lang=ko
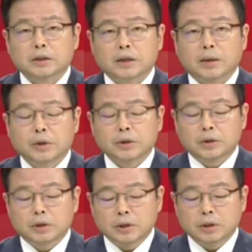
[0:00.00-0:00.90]

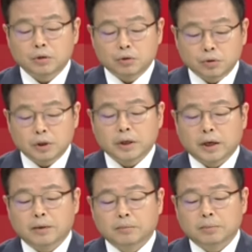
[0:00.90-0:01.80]
3인칭 슈팅
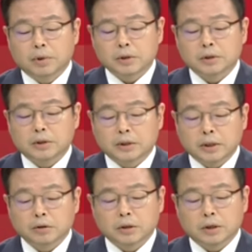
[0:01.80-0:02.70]
게임 퍼스트
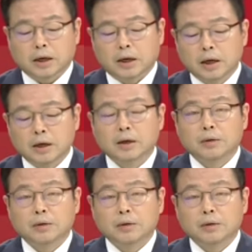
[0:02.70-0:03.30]
디센던트가